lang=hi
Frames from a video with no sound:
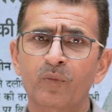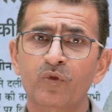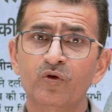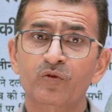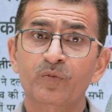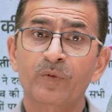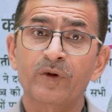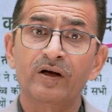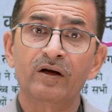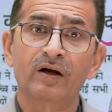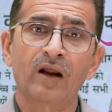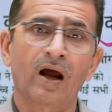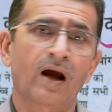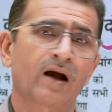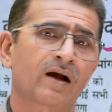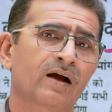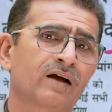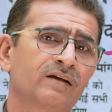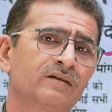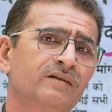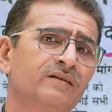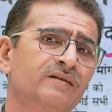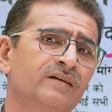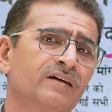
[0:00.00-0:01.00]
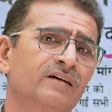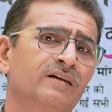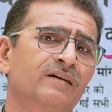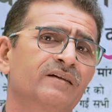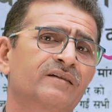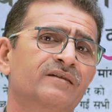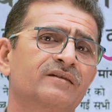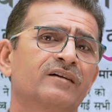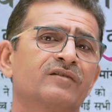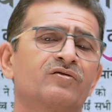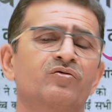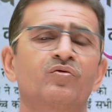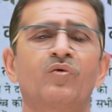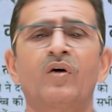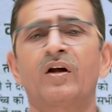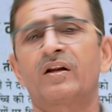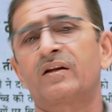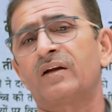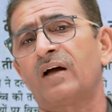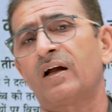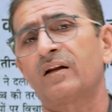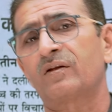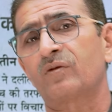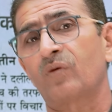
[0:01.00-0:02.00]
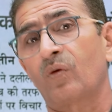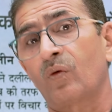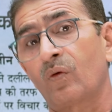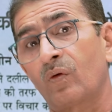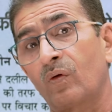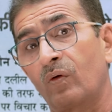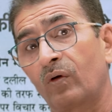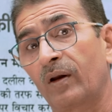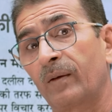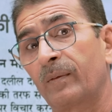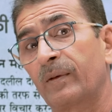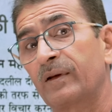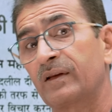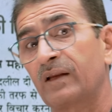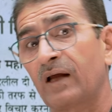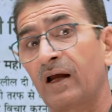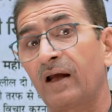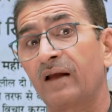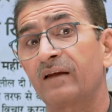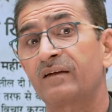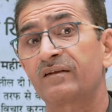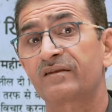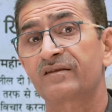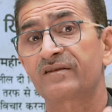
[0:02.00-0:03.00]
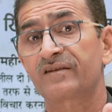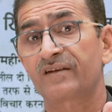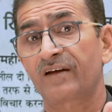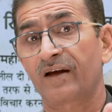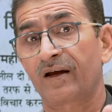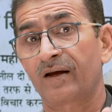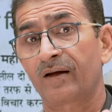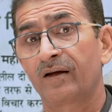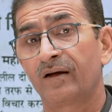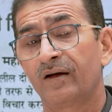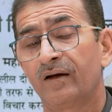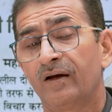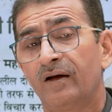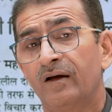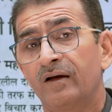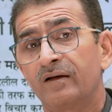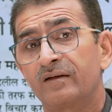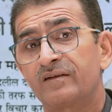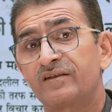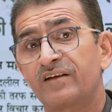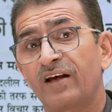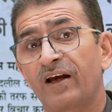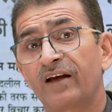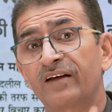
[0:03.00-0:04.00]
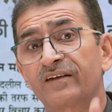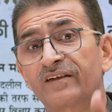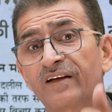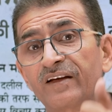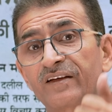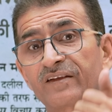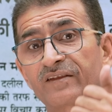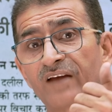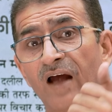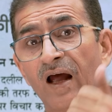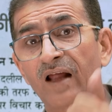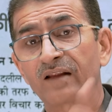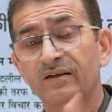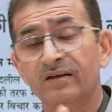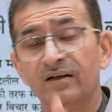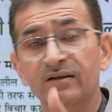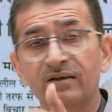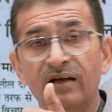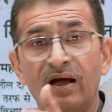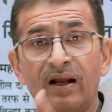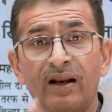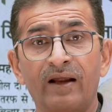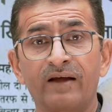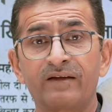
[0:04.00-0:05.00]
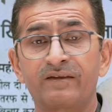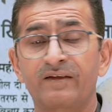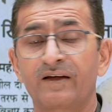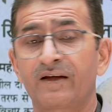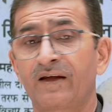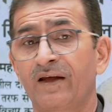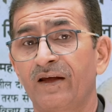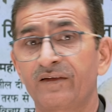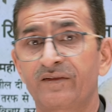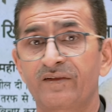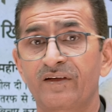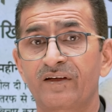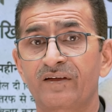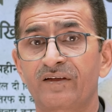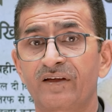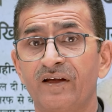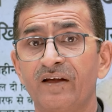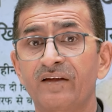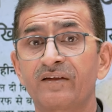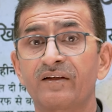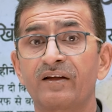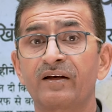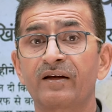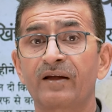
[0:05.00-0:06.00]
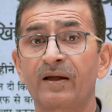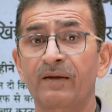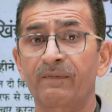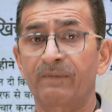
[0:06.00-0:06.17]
पुष्पिन ढाका जी से डिस्कस हुआ था तो उन्होंने बताया छः छः से सात हज़ार ऐसे केसेस हैं जिनके